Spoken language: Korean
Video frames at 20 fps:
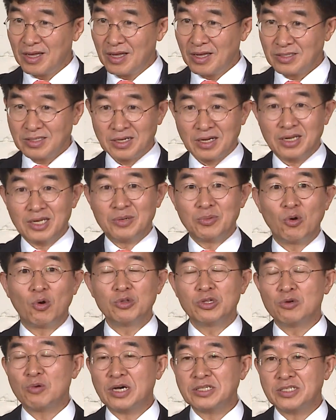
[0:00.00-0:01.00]
제가 여러분
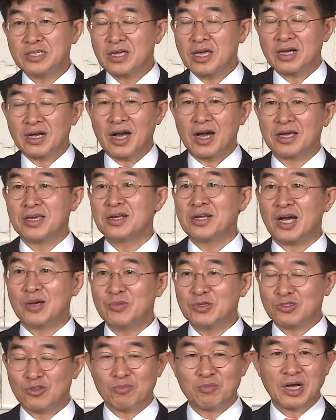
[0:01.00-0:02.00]
오늘 와서 이렇게 강의를
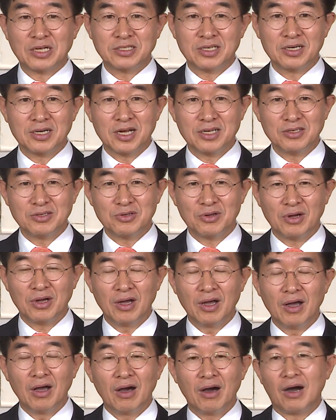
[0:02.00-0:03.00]
하면서 마찬가지죠.
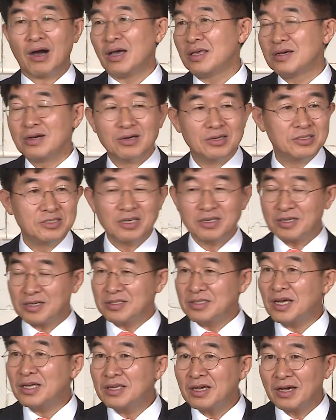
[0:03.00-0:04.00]
아 이거 언제
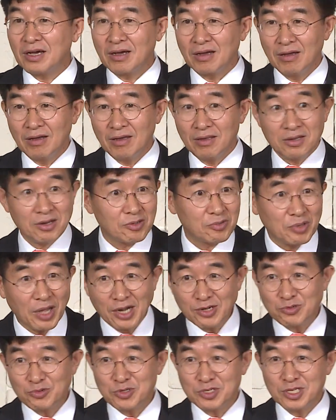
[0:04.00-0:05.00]
끝나냐? 이렇게도
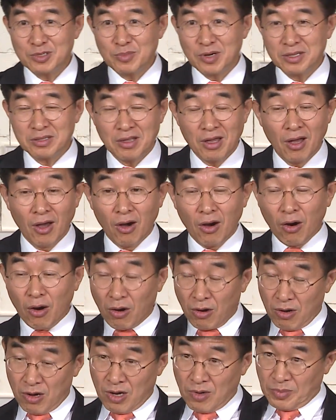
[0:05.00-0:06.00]
할 수 있지만
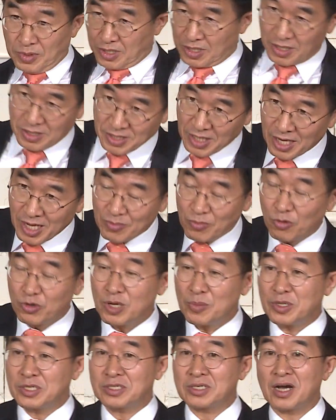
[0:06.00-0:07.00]
엄청나게
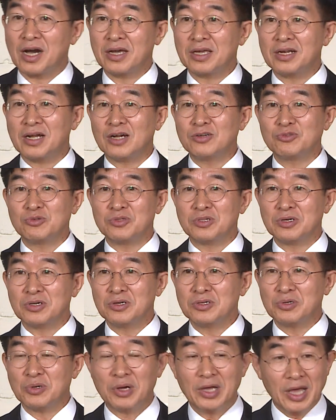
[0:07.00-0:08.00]
몰입해서 강의를 할 수 있는
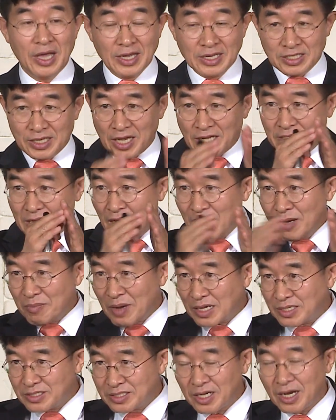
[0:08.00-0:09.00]
거죠. 세상
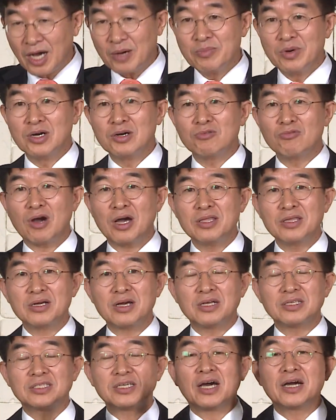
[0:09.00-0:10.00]
만사가 뭔고
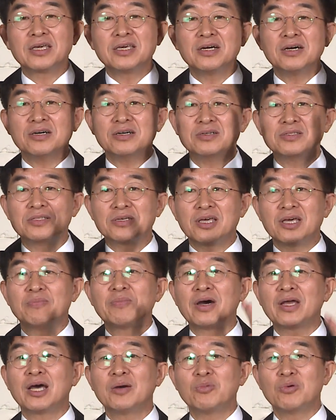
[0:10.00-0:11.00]
하니까 자기가 어떻게
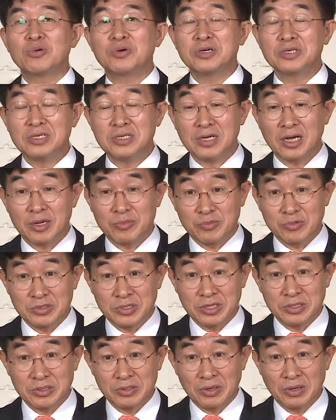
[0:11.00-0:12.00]
바라볼 것인가
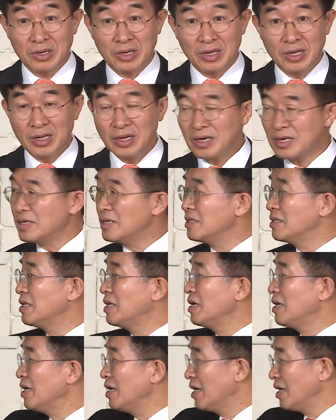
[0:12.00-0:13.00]
문제죠.
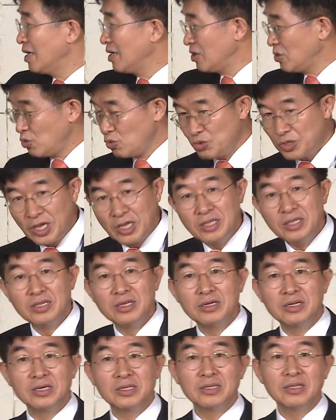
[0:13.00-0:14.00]
그런데
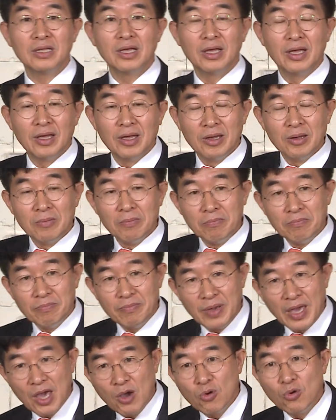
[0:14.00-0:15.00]
유대인들은
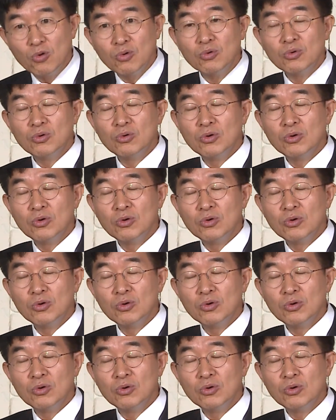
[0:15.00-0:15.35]
매우